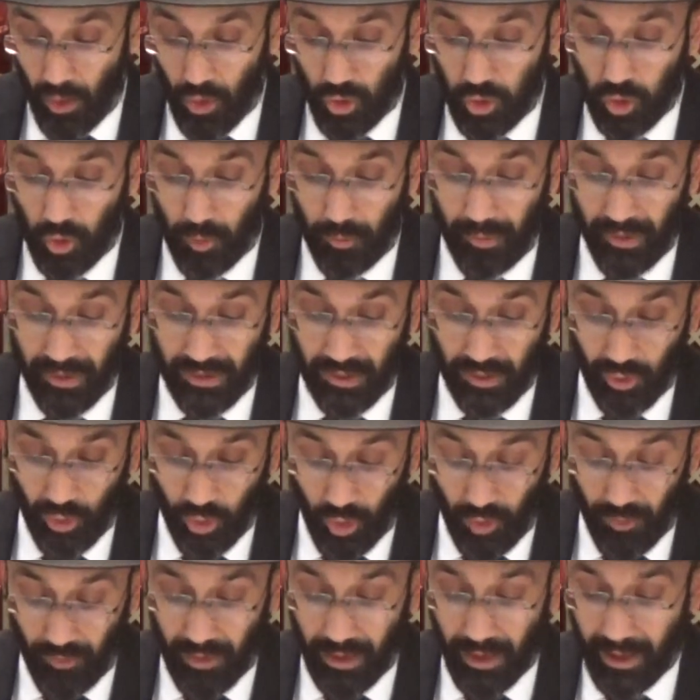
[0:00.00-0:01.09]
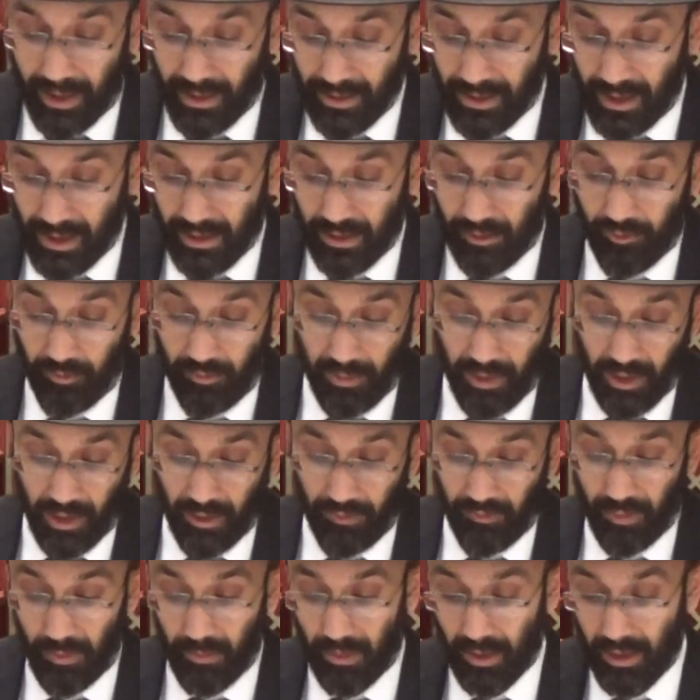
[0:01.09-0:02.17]
чтобы снова оказаться в мире
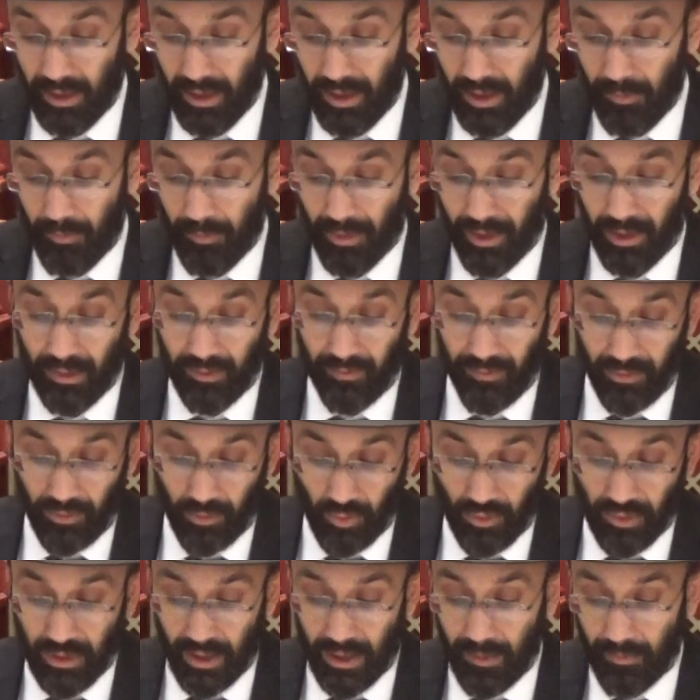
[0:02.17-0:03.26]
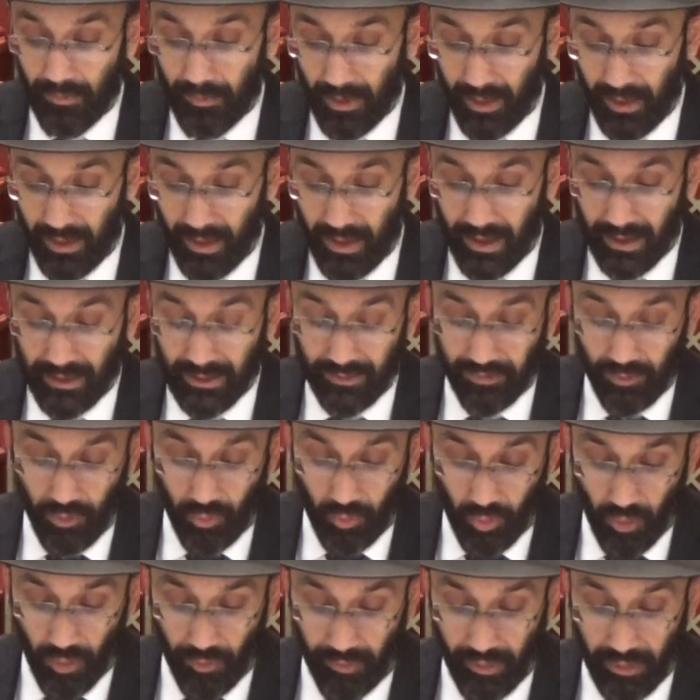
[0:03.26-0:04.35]
выбора и продвинуться и поднять свой
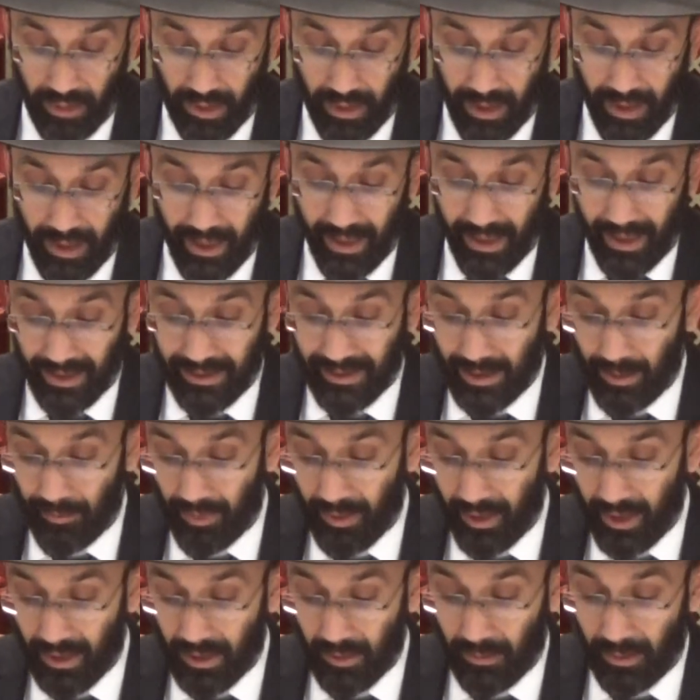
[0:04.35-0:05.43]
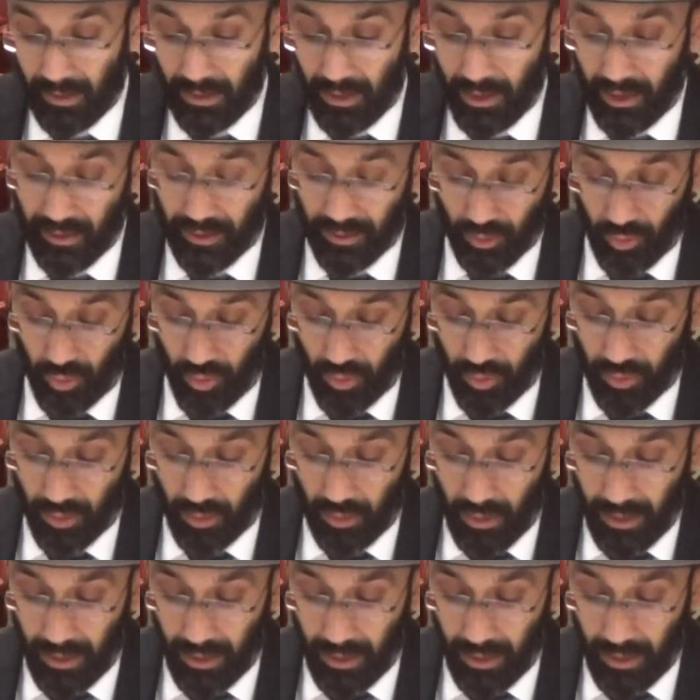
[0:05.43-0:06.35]
уровень, хотя при этом они рискуют,